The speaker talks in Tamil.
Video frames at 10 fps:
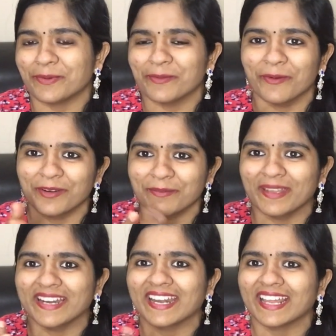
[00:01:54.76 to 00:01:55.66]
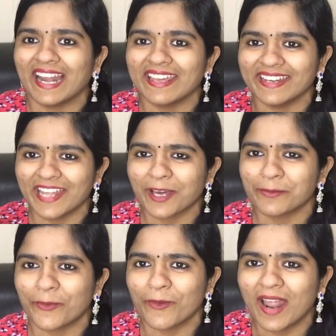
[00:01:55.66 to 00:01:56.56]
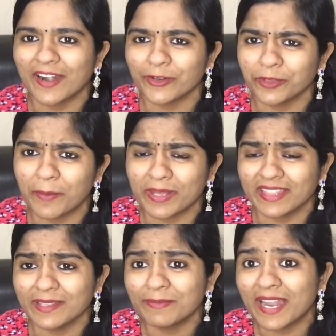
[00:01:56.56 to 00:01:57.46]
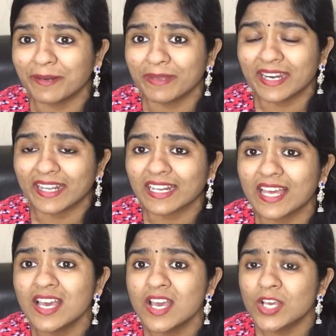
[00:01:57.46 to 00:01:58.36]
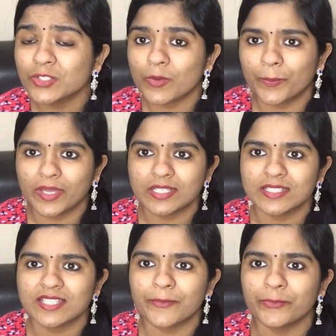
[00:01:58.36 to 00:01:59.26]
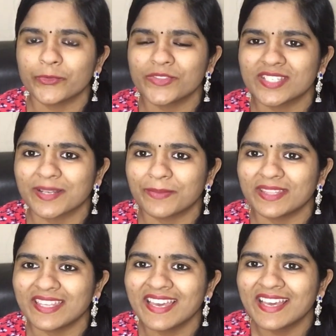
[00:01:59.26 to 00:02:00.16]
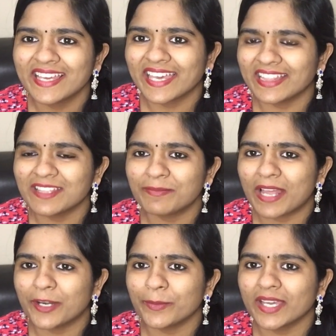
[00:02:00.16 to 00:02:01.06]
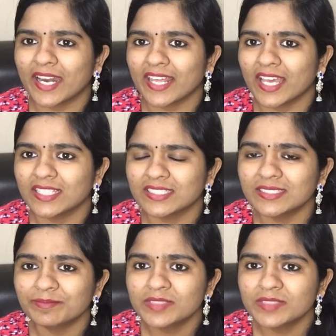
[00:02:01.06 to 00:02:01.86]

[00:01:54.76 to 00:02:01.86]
இப்போ ஒன்றுமே நடக்கலை இந்தியாவுக்கு போகலான் இருந்தோம் அப்படி எந்த பிளானுமே நடக்கலை ஸோ பெருசாக ஃப்யூச்சரை பற்றி எந்த பிளானுமே கிடையாது